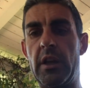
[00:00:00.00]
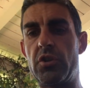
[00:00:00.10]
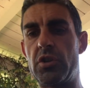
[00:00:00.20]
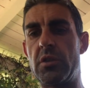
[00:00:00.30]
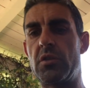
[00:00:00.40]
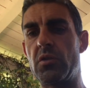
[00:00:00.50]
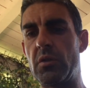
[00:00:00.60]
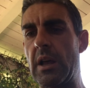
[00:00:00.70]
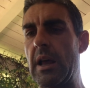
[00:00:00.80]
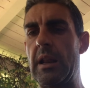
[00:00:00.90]

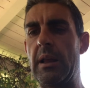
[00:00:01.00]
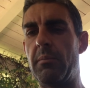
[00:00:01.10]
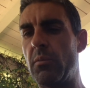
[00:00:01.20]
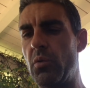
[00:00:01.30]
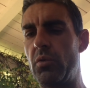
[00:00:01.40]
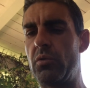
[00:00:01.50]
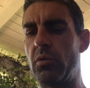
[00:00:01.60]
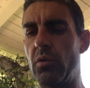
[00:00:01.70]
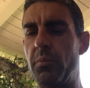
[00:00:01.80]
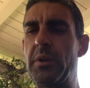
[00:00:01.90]
eccezionale,
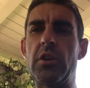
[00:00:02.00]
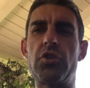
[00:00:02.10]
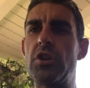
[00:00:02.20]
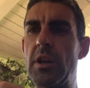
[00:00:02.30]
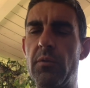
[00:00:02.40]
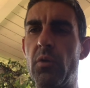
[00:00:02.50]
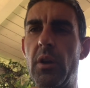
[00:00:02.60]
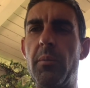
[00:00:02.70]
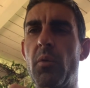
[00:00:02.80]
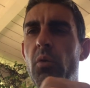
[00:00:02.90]
molto
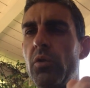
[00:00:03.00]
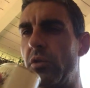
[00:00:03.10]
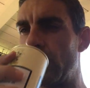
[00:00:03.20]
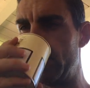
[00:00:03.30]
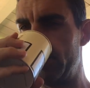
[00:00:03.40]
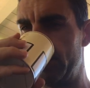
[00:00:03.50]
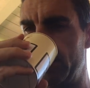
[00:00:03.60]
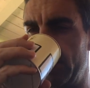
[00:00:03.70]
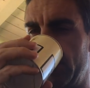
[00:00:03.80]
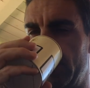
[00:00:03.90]
piacevole, molto
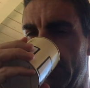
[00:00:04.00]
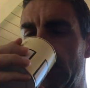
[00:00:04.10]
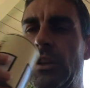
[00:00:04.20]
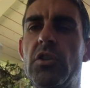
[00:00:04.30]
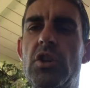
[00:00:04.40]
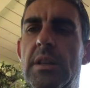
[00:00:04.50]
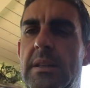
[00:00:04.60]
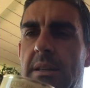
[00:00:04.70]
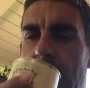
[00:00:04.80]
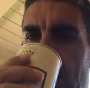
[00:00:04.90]

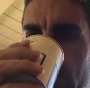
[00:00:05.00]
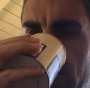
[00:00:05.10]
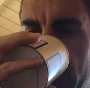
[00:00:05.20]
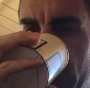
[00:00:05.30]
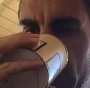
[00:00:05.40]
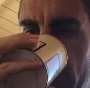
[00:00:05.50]
incensato,